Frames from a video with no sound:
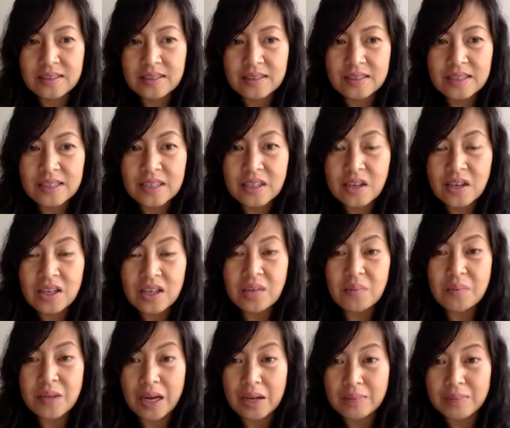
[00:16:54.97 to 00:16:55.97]
liên nói liên
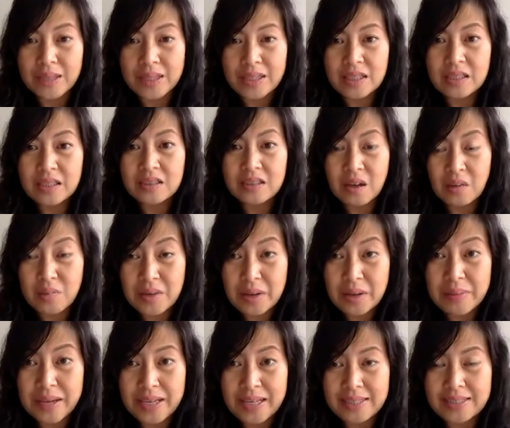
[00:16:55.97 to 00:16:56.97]
không giận mà liên không
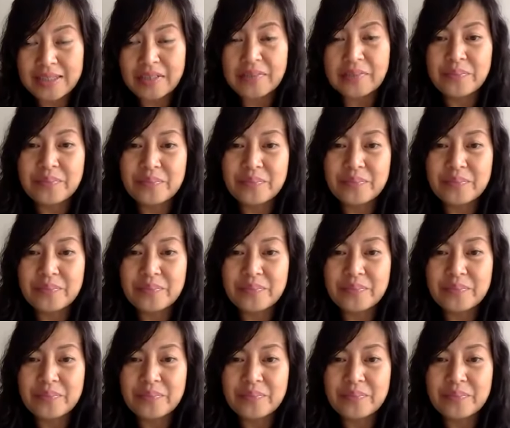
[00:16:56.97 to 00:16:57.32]
nhấc máy là